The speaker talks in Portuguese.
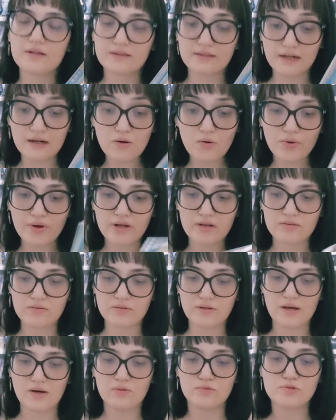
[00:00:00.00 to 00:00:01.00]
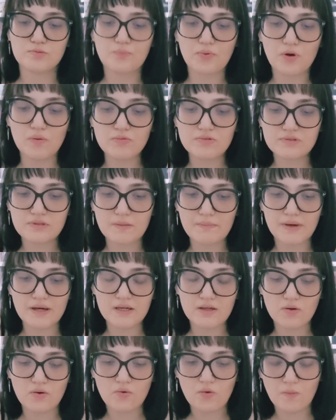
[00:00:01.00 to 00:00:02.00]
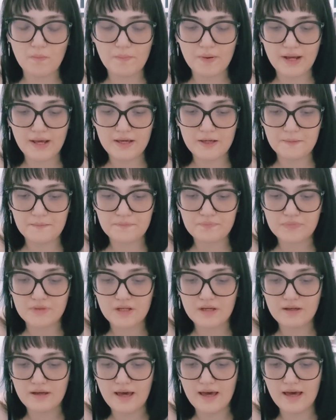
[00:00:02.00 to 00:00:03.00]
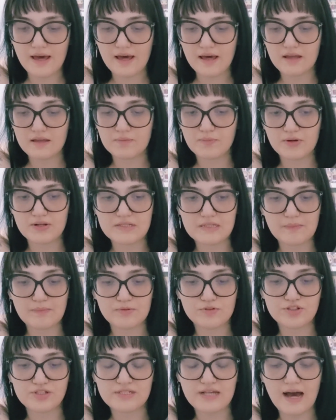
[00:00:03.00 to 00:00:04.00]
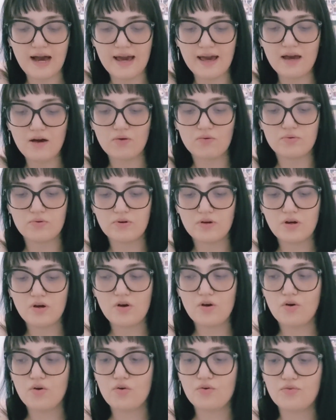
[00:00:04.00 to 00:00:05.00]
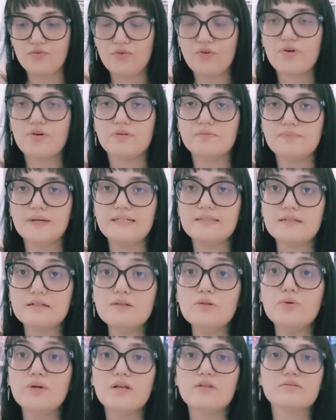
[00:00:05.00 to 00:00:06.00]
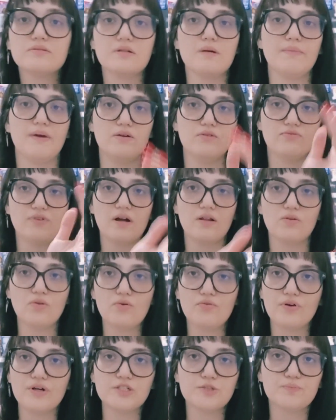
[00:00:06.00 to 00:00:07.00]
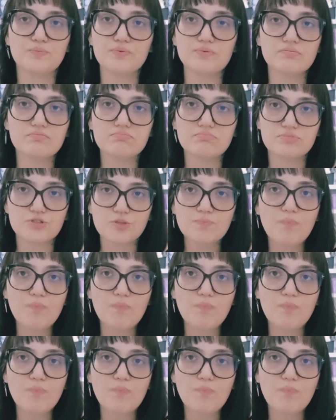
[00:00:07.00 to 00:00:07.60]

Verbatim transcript: tranquilo. É, os promos também que eu comprei, é, por exemplo, de Israel, foram bem tranquilos também. O valor foi, tipo, de